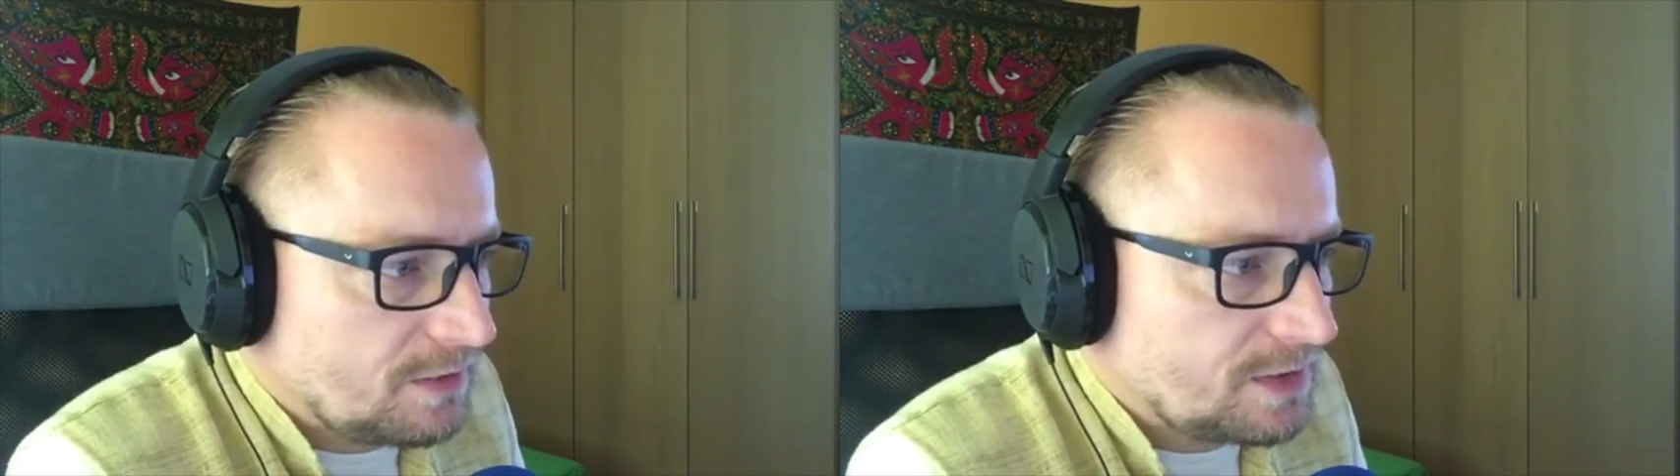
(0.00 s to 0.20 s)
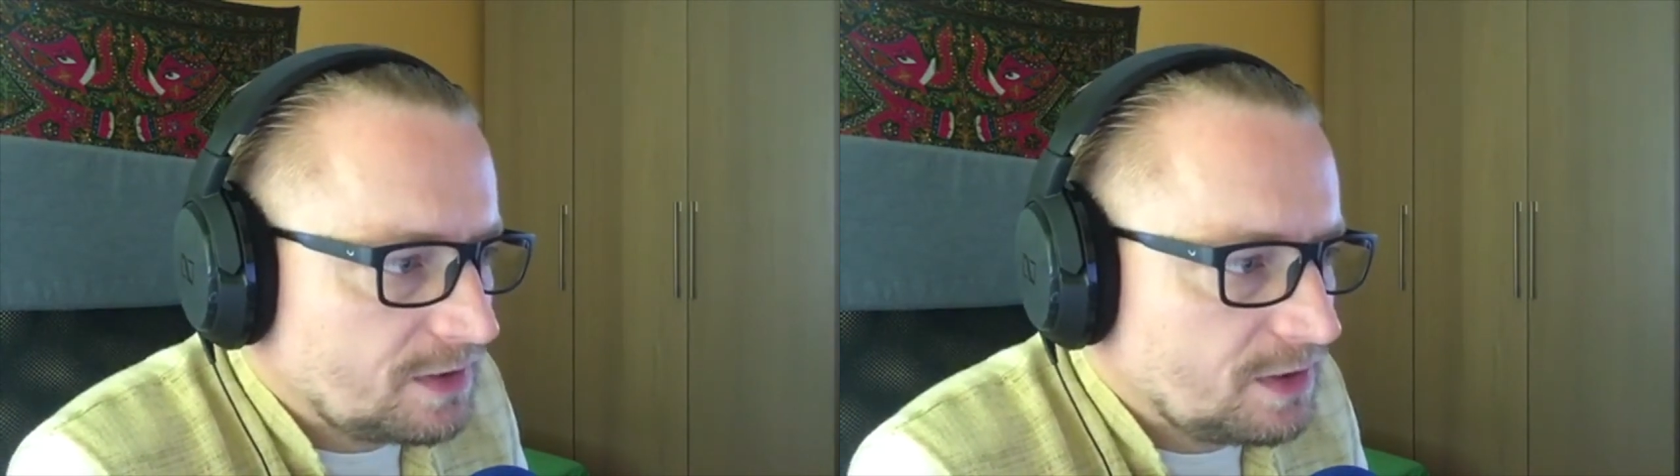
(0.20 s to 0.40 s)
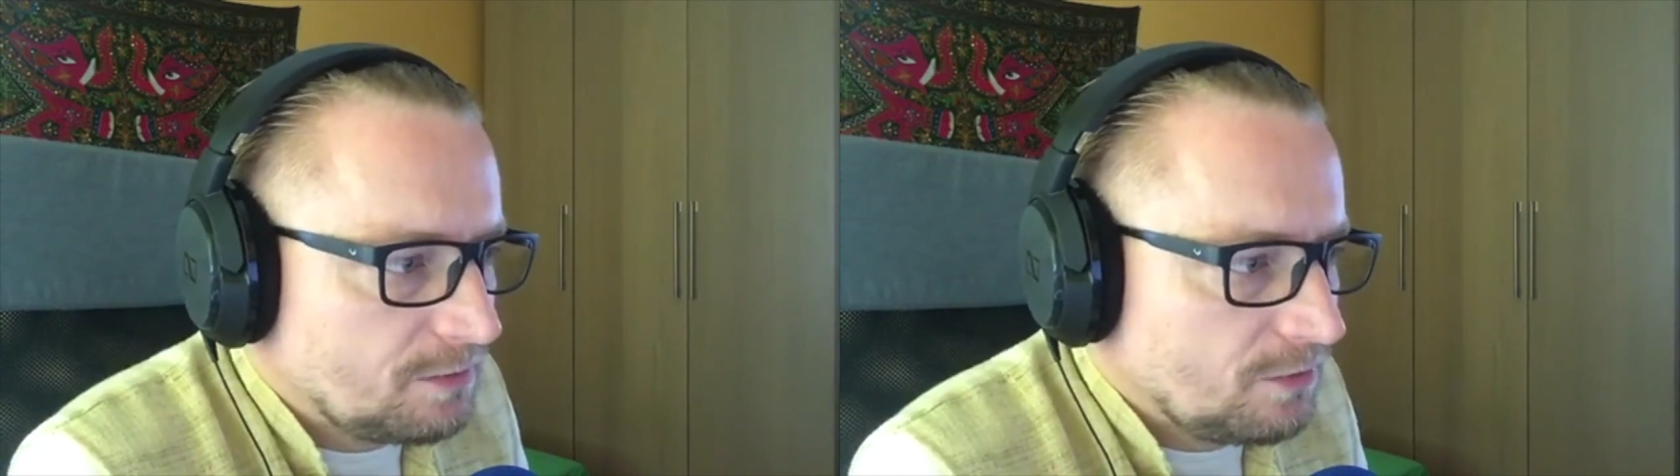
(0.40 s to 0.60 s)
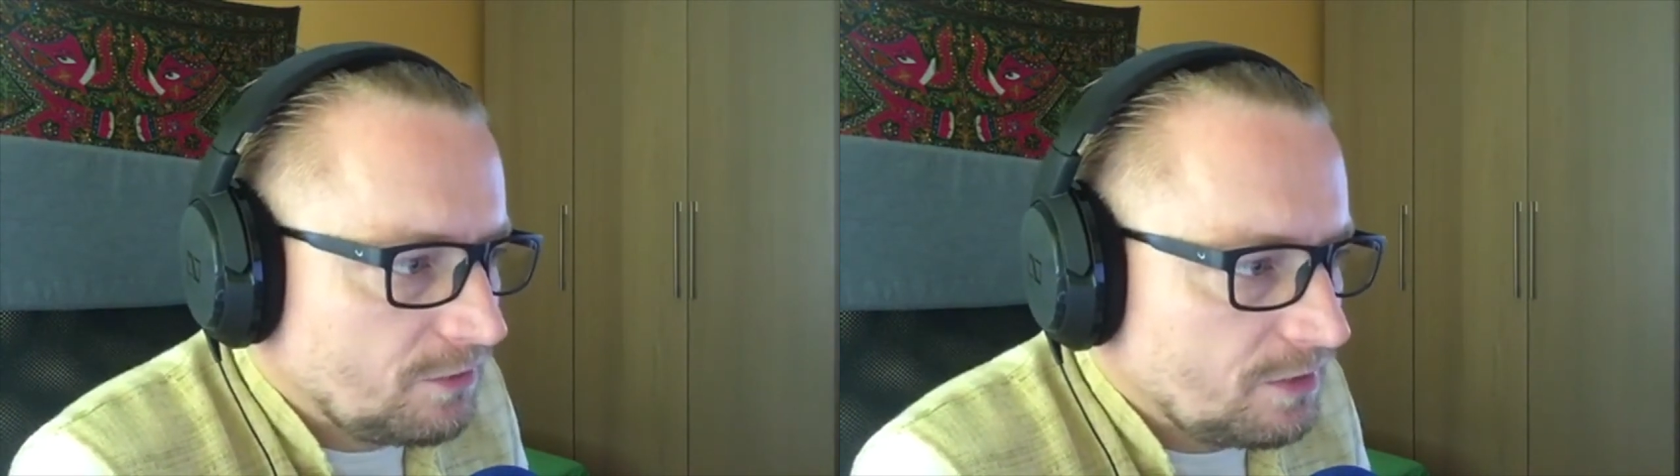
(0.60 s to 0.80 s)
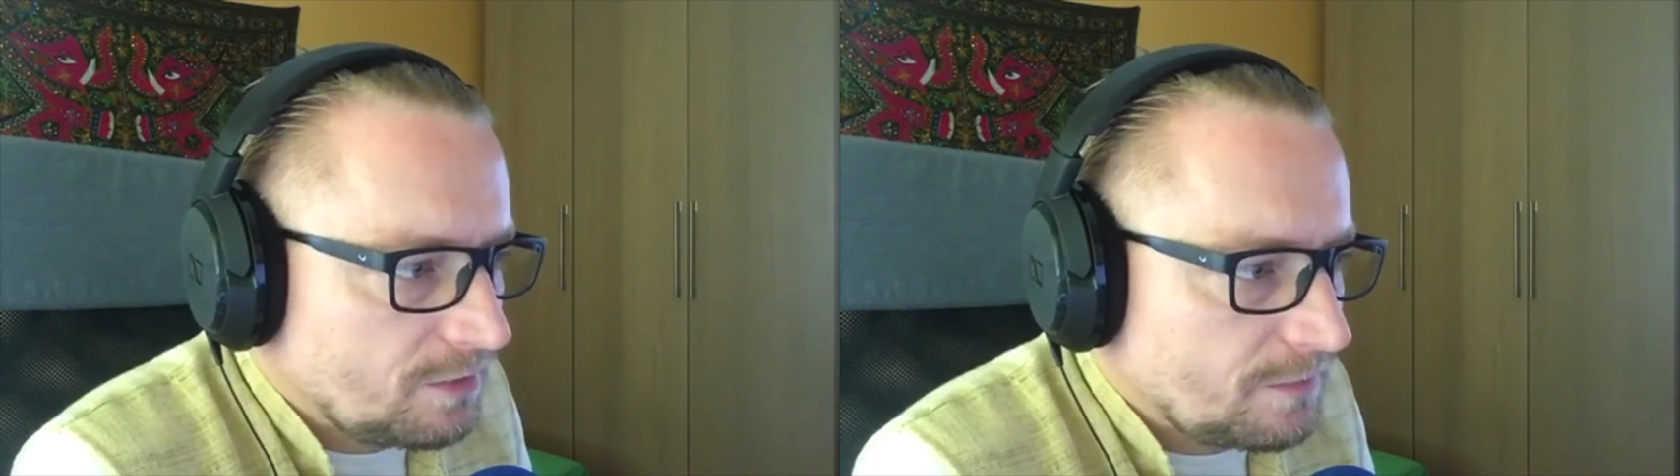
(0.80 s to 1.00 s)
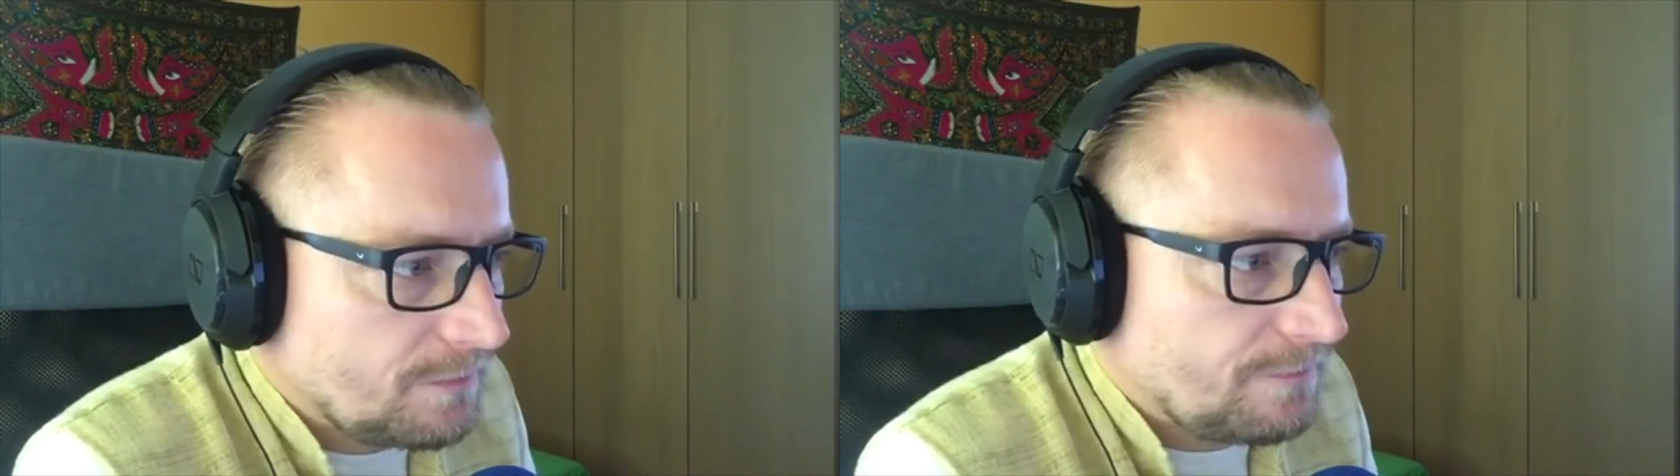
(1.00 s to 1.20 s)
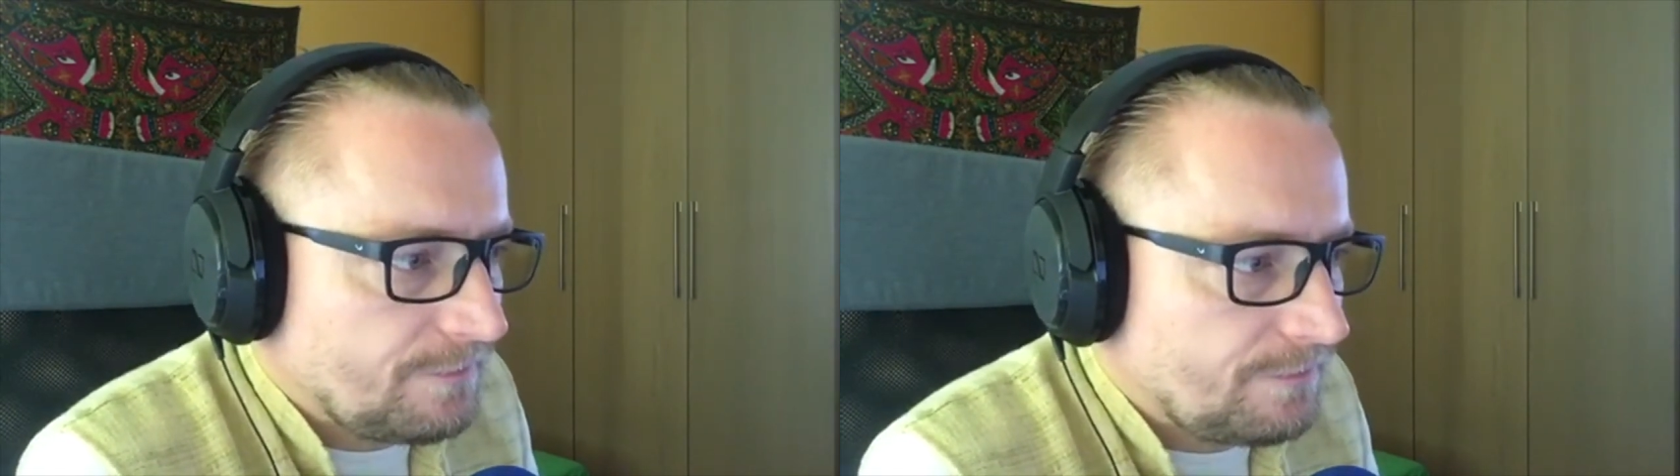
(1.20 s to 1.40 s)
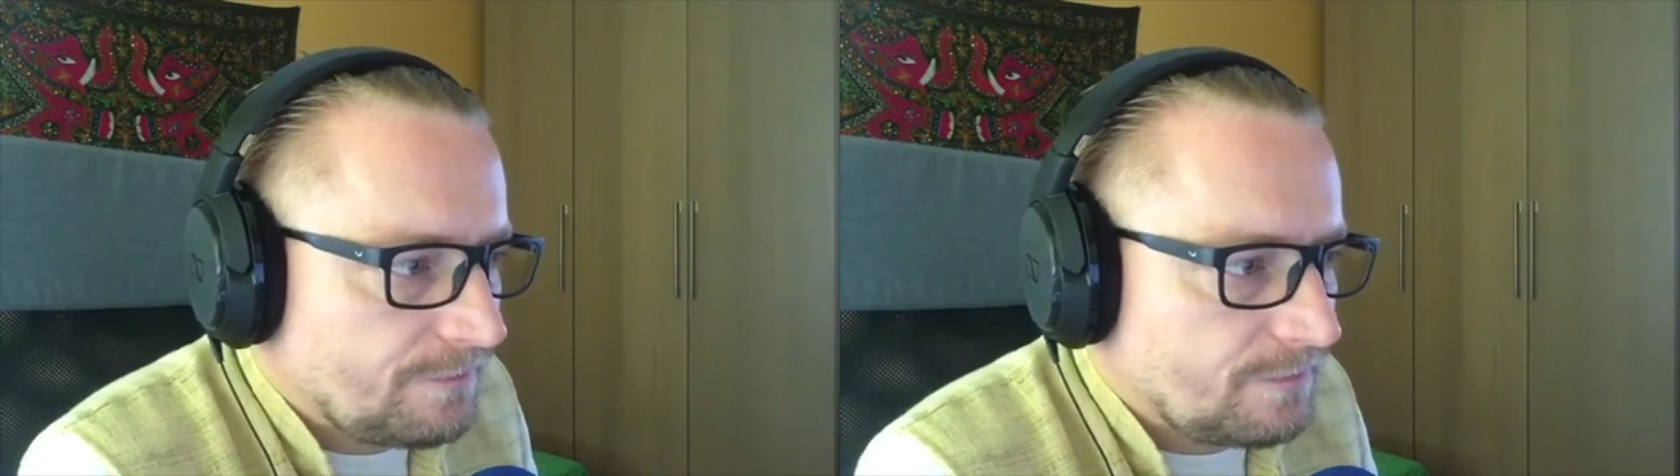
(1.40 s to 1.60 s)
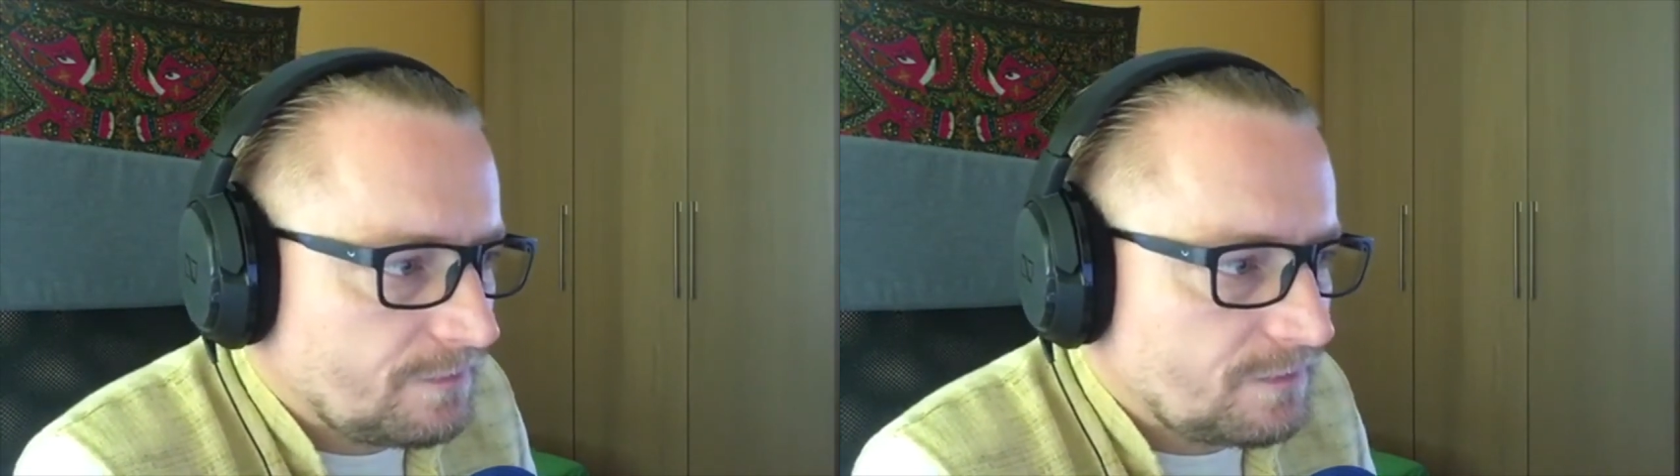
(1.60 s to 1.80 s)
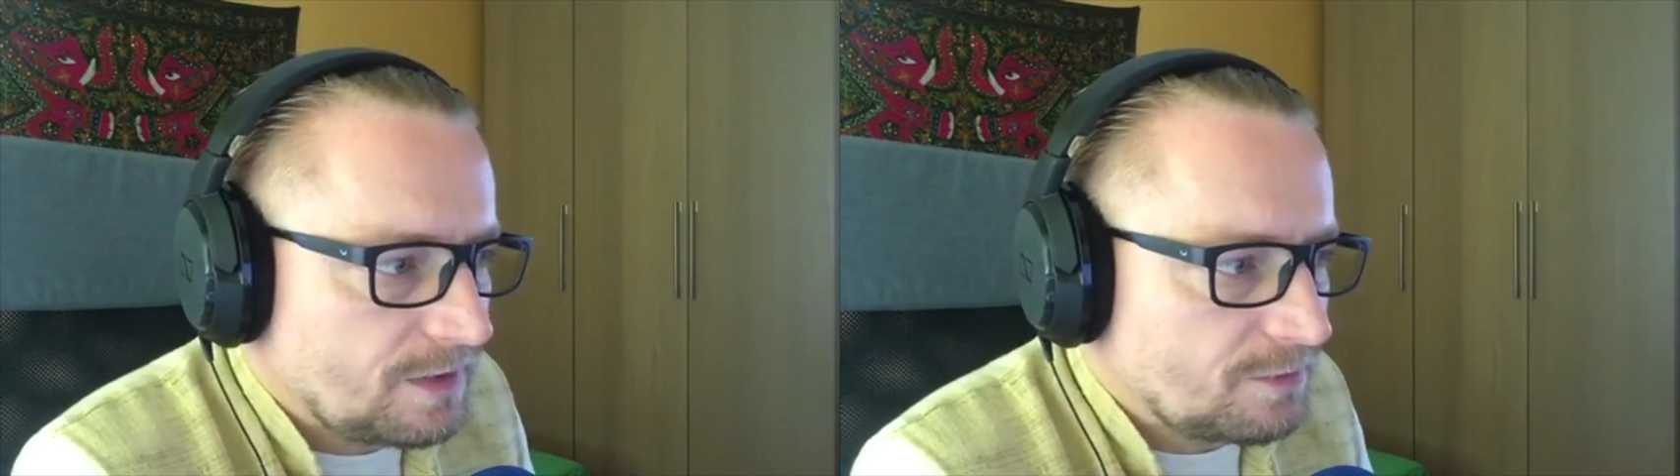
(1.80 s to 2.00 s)
wtedy nie mówią
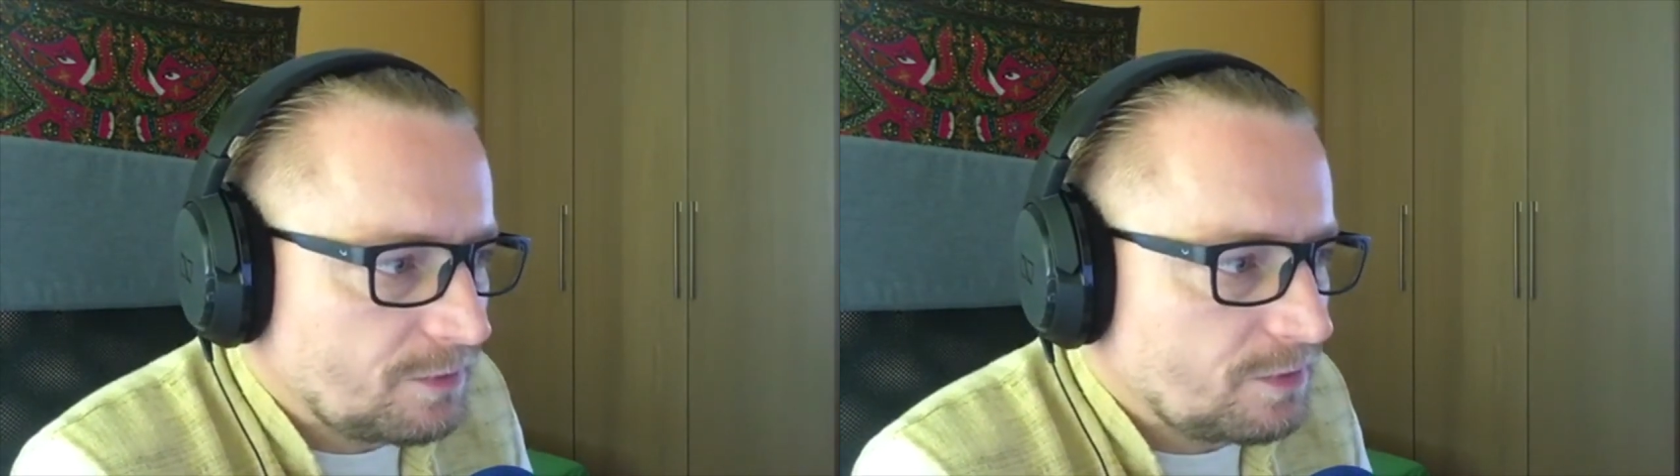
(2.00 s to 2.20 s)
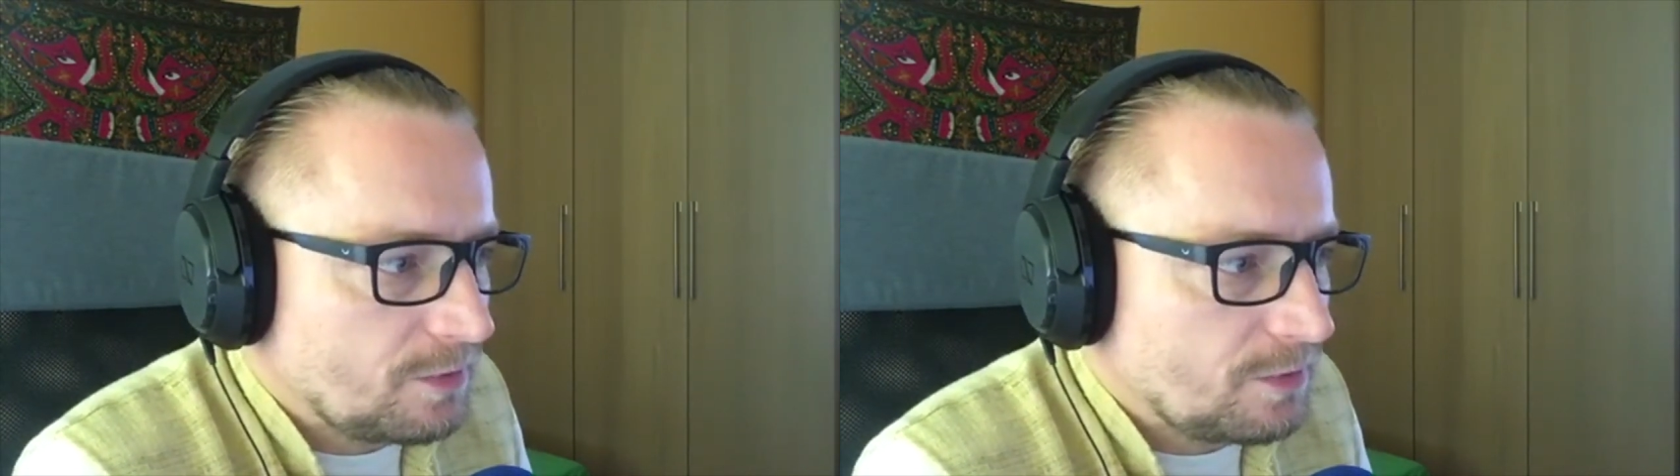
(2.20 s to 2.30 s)
w ten sposób.